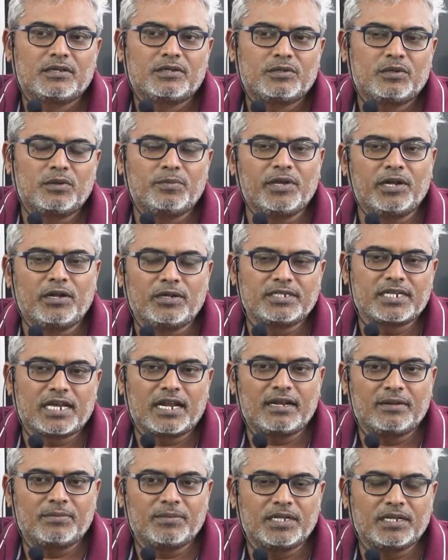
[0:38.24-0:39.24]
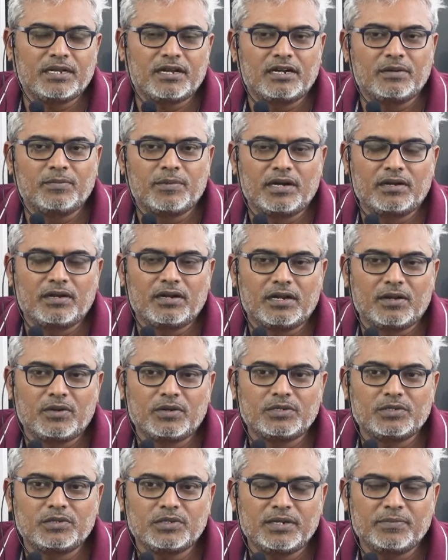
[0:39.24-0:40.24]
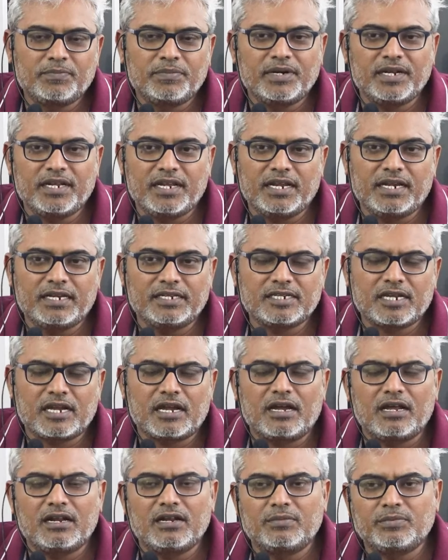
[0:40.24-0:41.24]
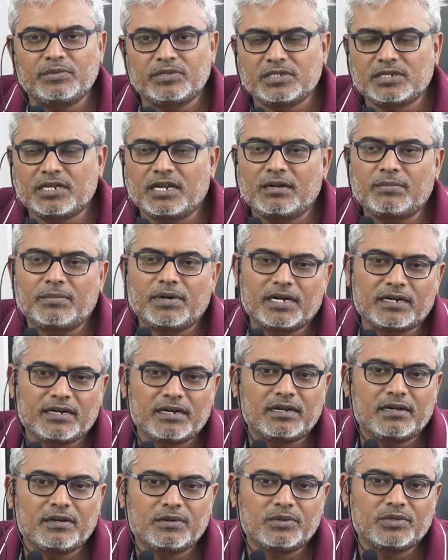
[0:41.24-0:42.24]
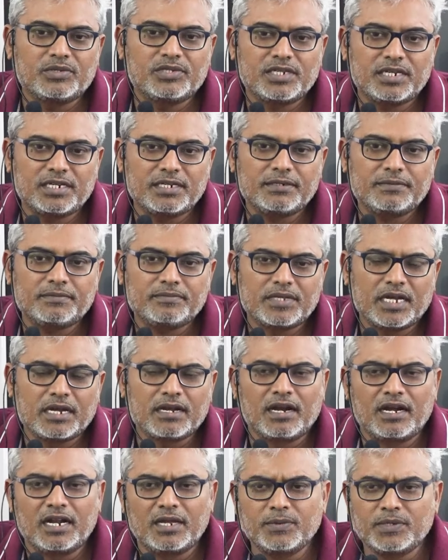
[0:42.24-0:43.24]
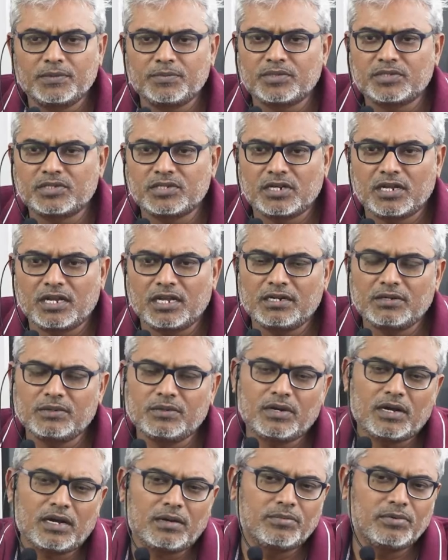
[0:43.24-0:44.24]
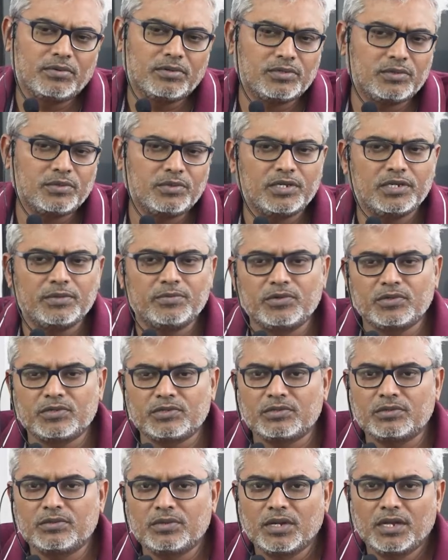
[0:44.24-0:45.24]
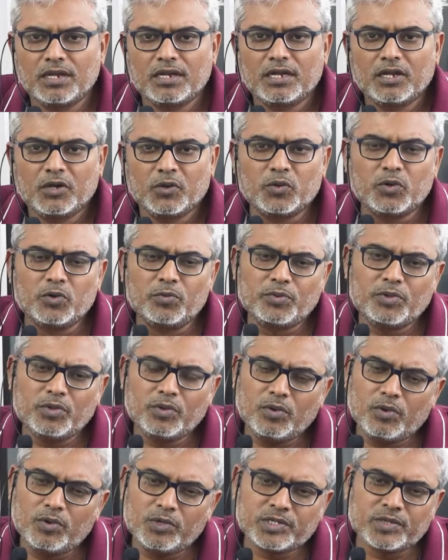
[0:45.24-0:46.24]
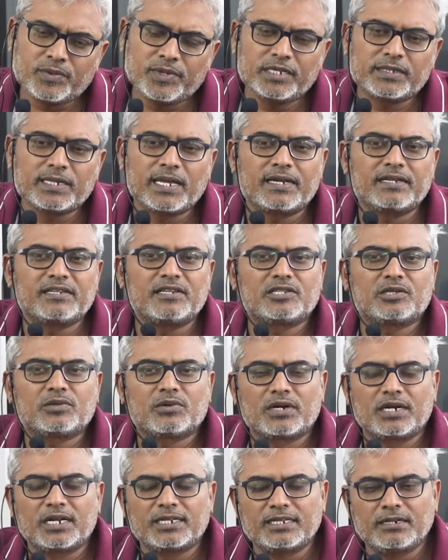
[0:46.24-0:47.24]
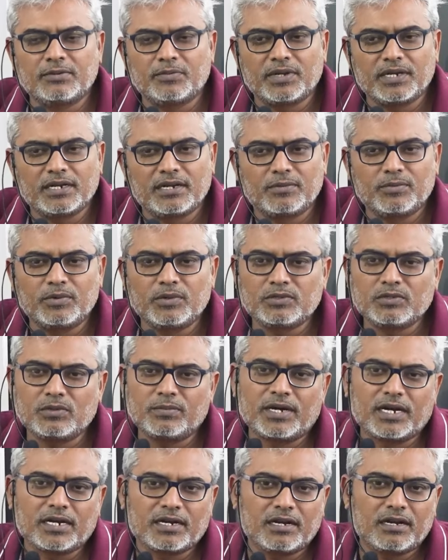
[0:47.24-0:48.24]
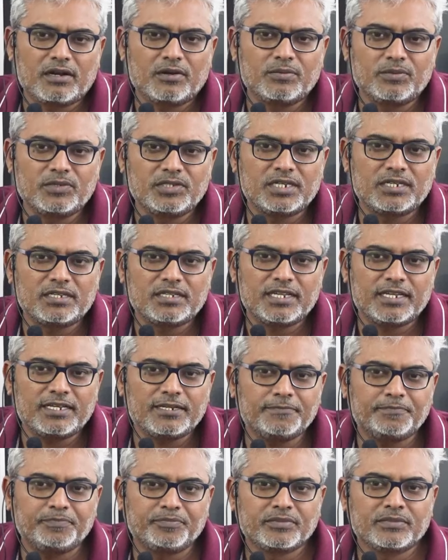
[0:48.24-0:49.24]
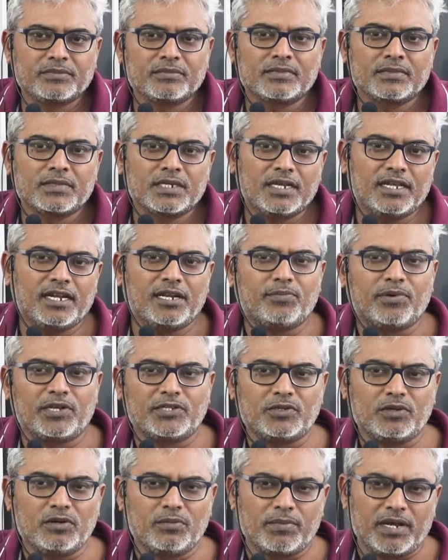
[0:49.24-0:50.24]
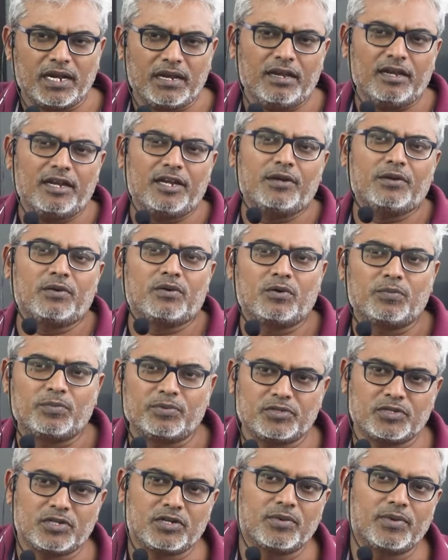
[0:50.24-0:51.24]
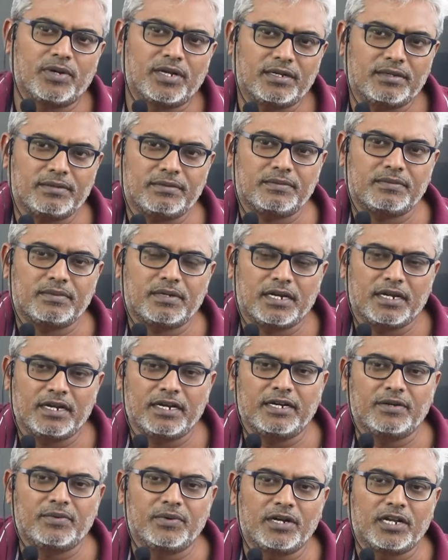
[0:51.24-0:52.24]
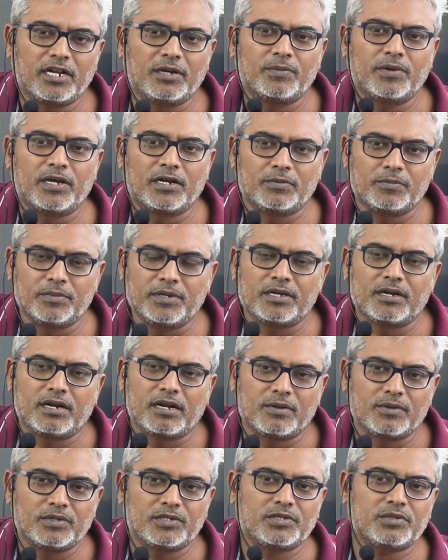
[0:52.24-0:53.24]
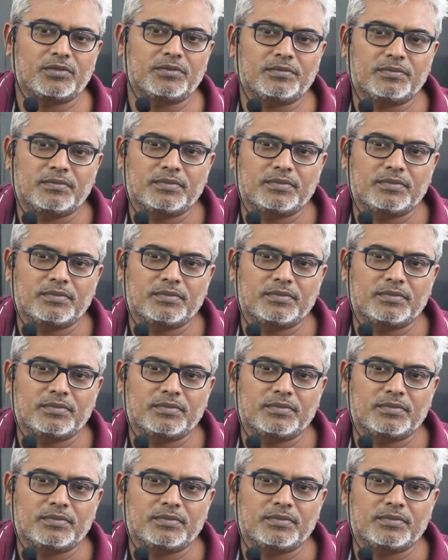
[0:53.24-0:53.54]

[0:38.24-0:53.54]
సో మీలో చాలామందికి అనుమానం రావచ్చు ఇప్పటికీ చాలా పుస్తకాలు మార్కెట్లోకి వచ్చాయి అకాడమీ పుస్తకాలు ఆ బుక్స్ ఈ బుక్స్ గ్రూప్ టూ కోసమే తయారు చేసిన ఒక డజన్ పైగా బుక్స్ మార్కెట్లో ముంచెత్తాయి ఈ నేపథ్యంలో మళ్ళీ ఇంకో పుస్తకమా అనేటువంటి అనుమానం మీకు రావచ్చు